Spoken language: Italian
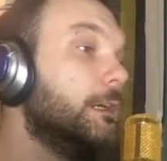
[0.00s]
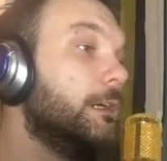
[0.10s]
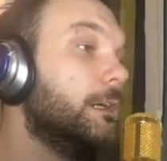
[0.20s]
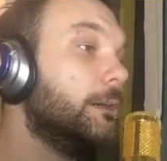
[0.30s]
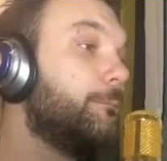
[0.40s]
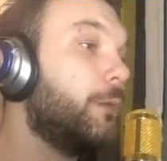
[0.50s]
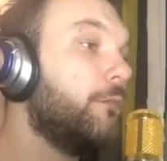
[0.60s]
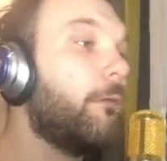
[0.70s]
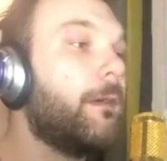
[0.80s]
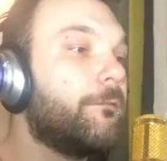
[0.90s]
eh, poi
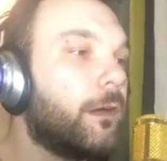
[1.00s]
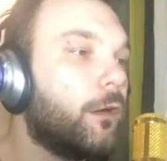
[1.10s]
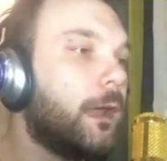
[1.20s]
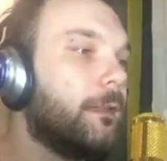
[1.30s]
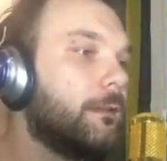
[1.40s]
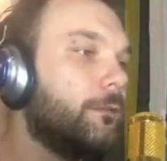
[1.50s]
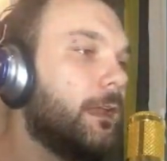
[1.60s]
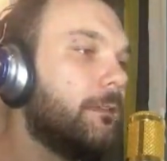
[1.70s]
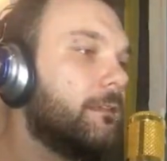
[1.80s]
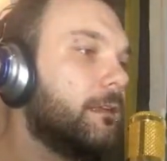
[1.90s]
vabbè, farò le altre
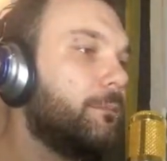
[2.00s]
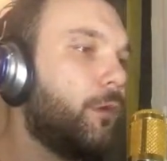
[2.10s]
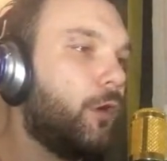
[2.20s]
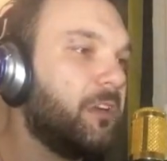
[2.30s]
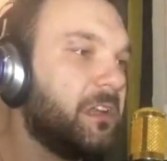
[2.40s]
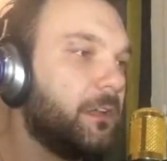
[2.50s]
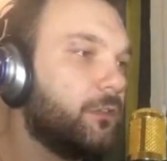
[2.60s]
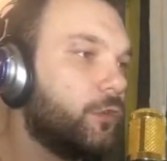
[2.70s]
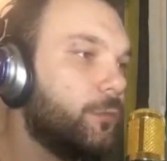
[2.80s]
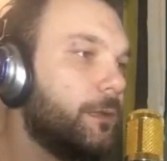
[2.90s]
finestre poi,
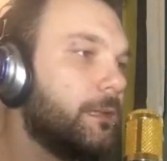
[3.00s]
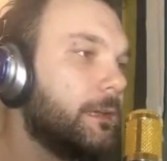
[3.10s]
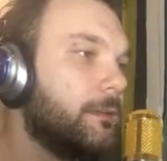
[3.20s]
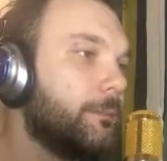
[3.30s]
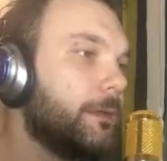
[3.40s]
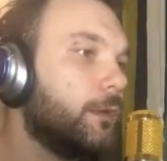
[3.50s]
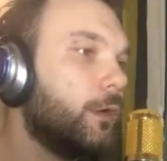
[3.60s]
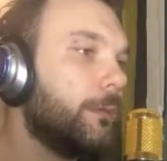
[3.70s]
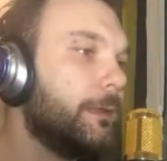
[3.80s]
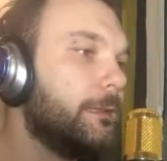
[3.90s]
adesso non mi interessa
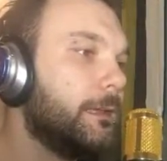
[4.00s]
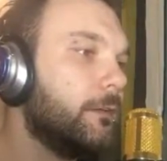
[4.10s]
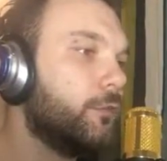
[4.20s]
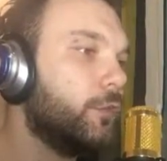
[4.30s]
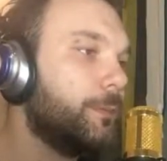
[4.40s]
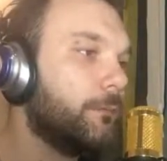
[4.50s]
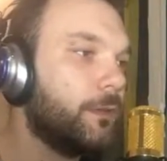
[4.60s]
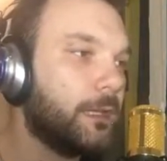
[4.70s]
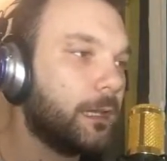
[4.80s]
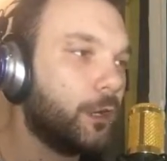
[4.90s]
particolarmente, era solo per
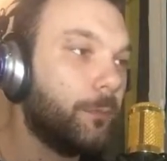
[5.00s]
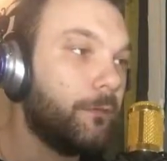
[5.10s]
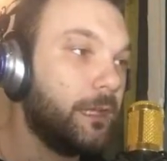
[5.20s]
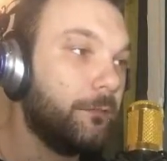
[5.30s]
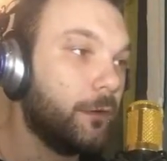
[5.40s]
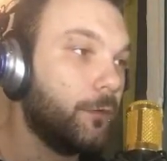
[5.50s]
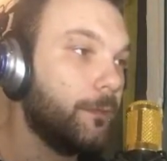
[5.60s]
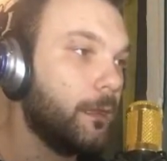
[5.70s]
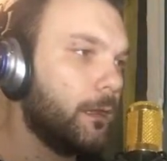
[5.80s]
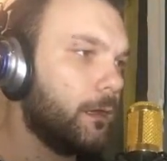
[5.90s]
vedere come venivano,
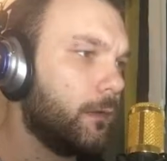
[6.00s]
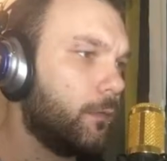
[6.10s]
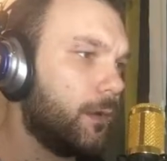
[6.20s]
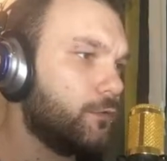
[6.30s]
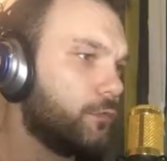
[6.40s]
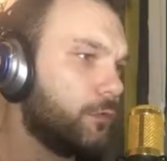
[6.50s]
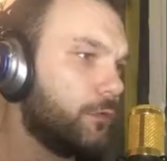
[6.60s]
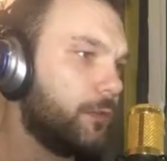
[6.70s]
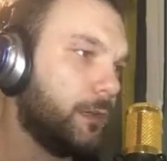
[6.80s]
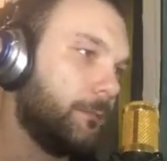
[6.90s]
eh, qua è
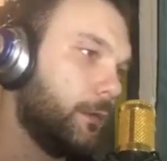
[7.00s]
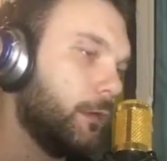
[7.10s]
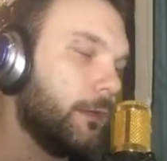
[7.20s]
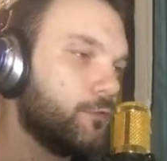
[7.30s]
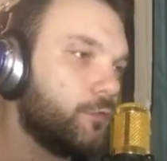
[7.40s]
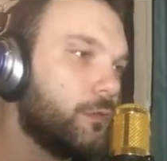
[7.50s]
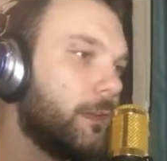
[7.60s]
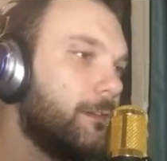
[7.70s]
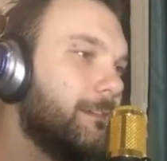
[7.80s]
giusto, sì, almeno lì è giusta.